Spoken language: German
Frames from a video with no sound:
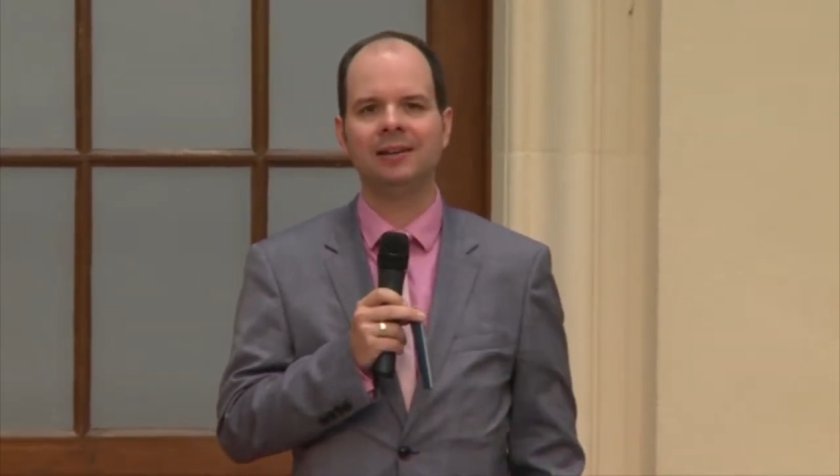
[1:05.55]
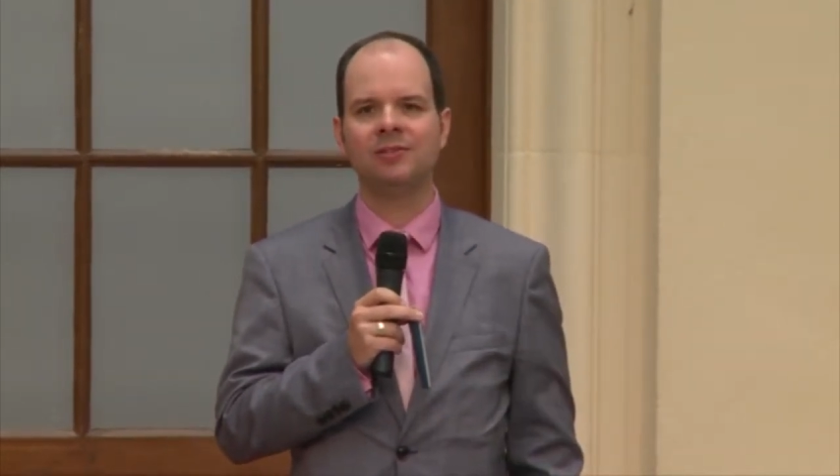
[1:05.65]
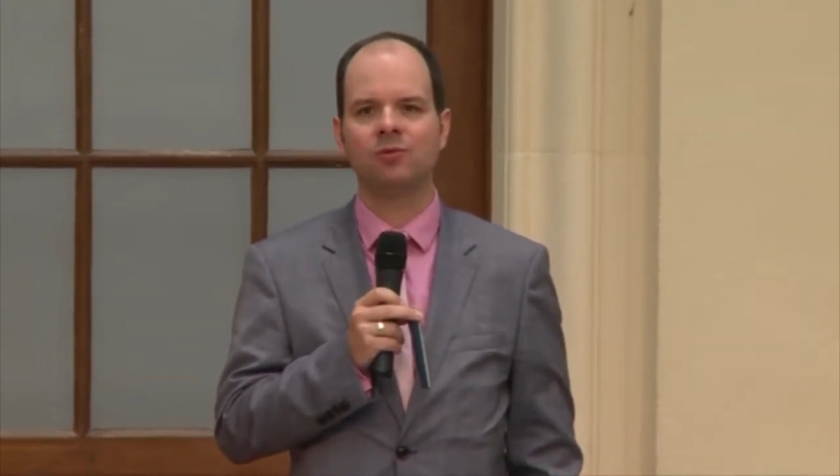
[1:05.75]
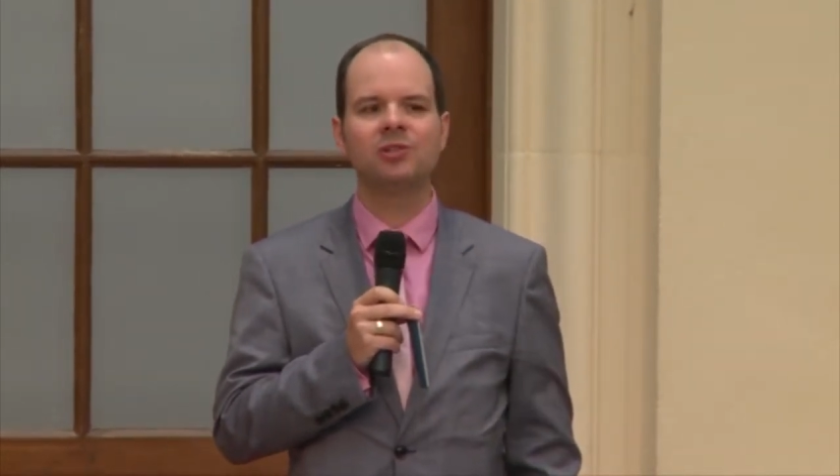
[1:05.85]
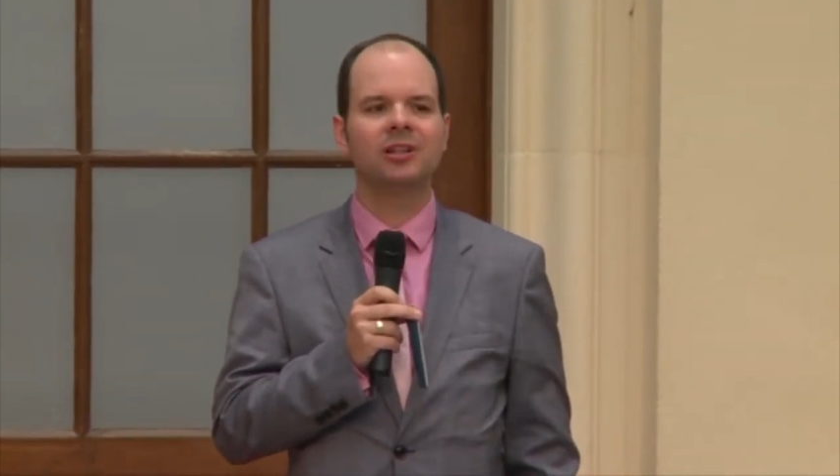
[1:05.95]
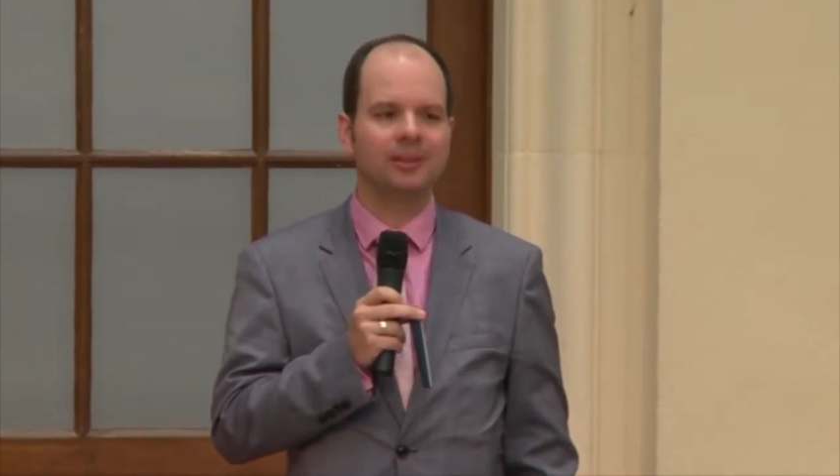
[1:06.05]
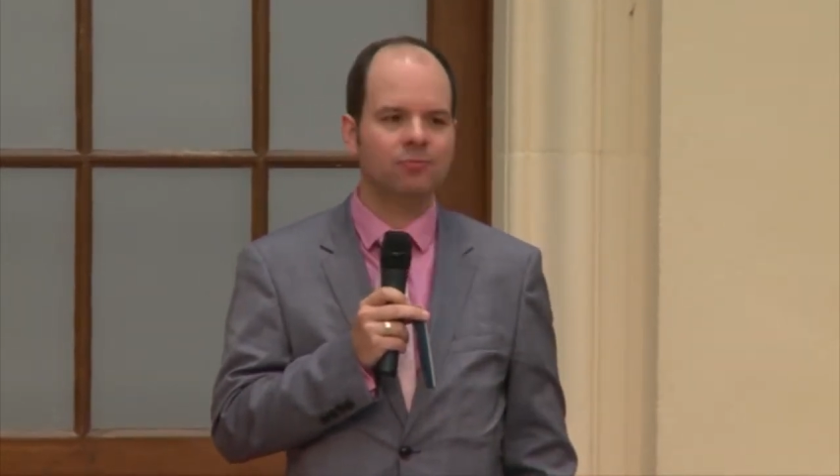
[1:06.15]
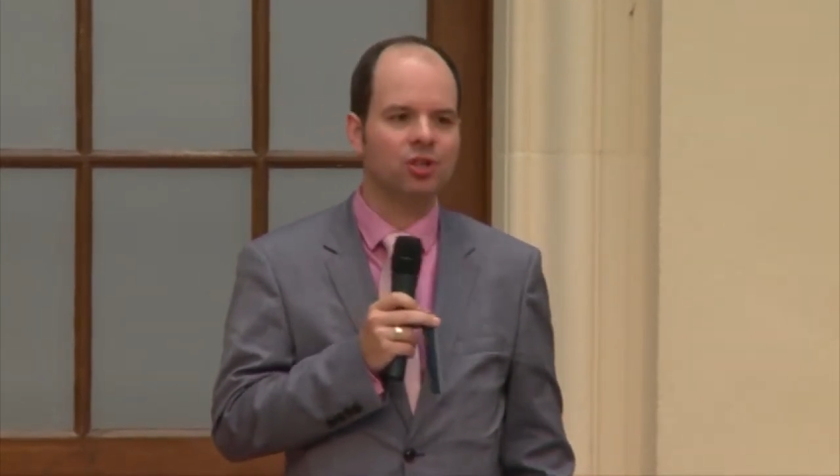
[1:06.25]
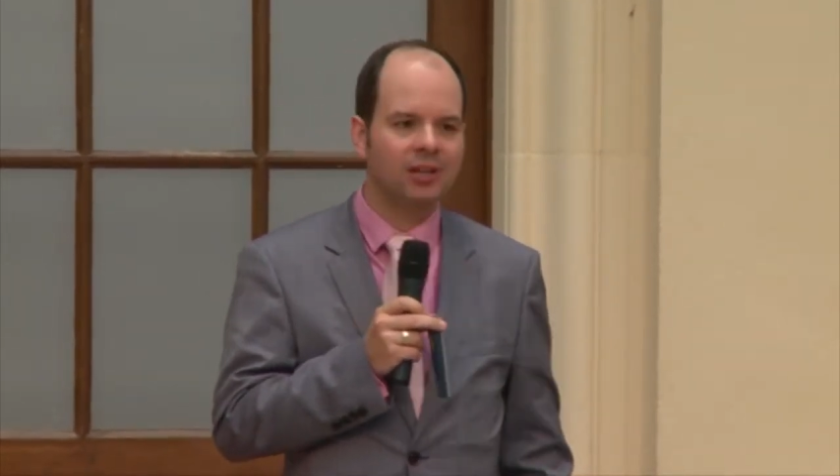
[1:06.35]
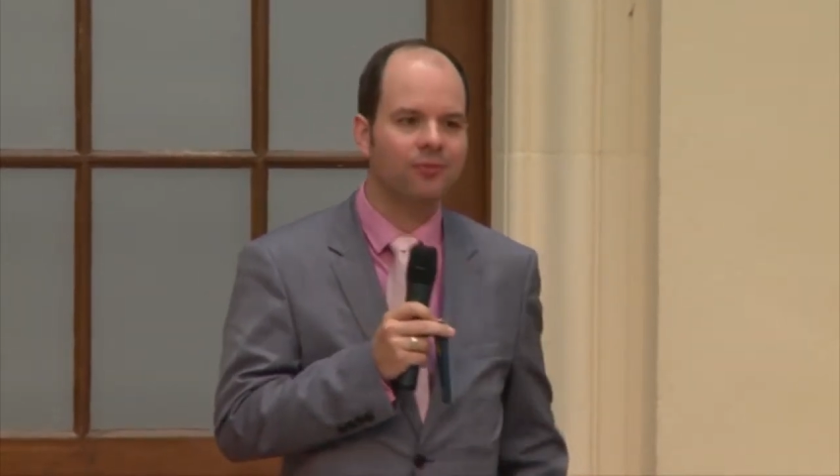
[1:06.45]
ist unter dem
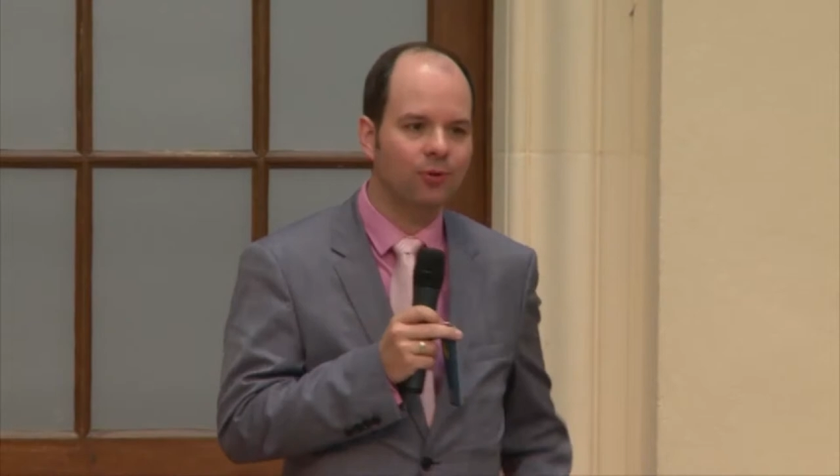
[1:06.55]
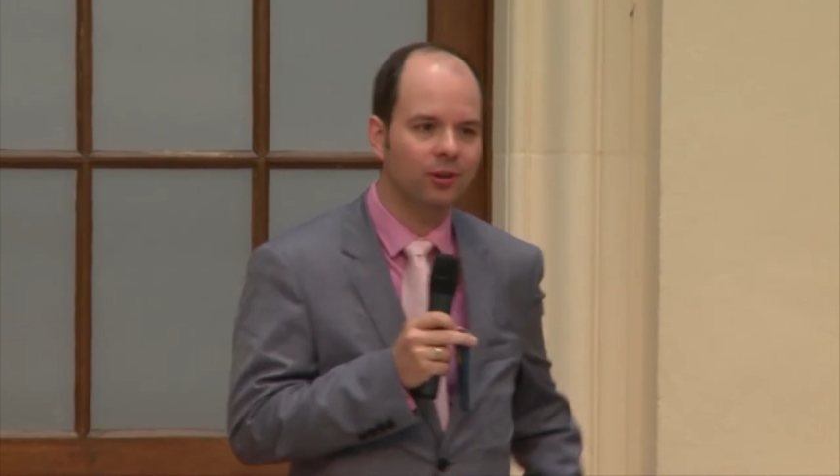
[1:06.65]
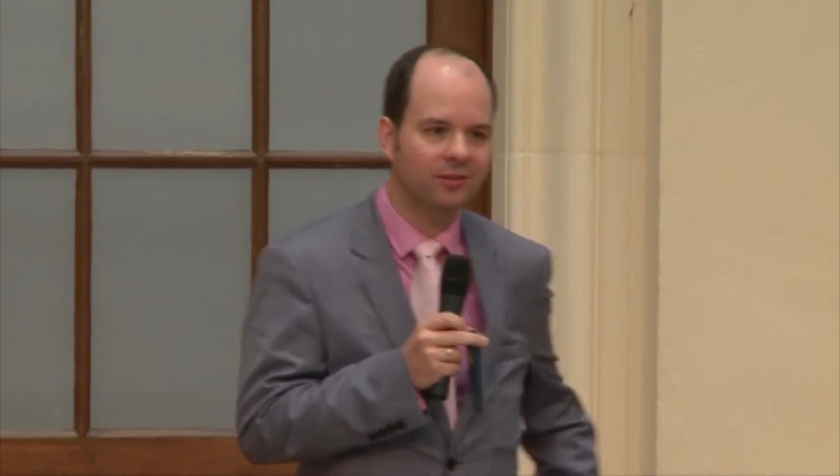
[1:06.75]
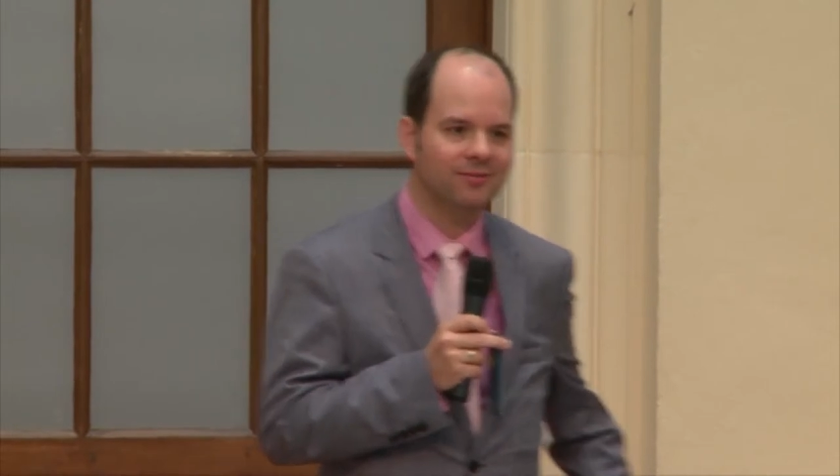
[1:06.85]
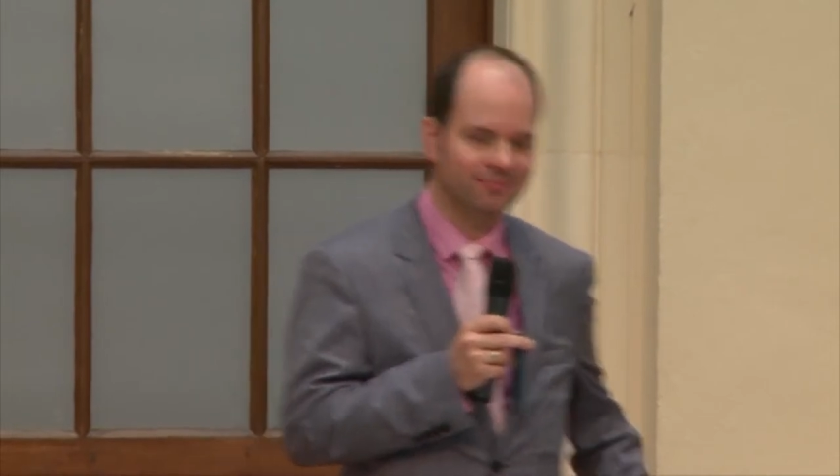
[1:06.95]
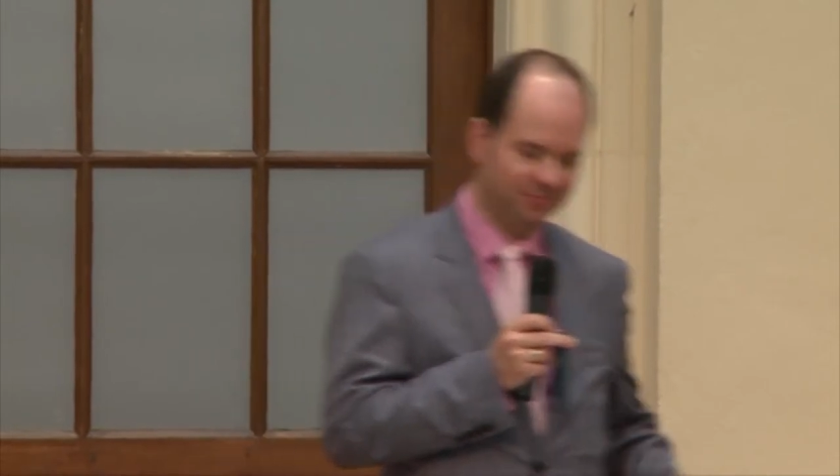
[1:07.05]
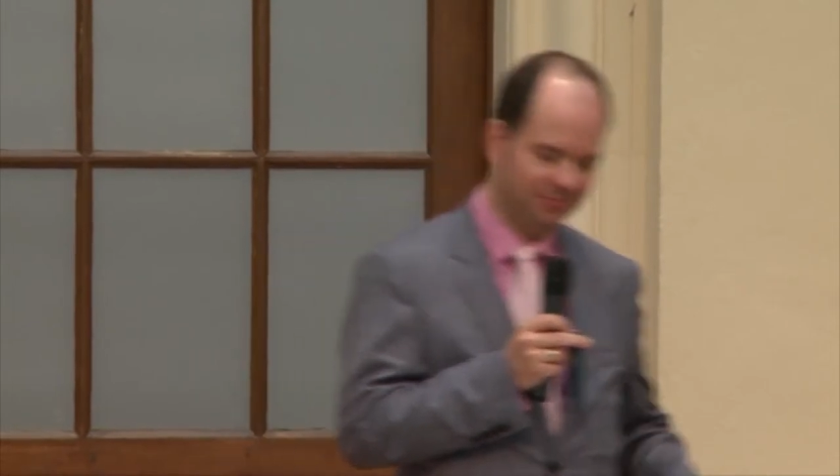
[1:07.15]
Stichwort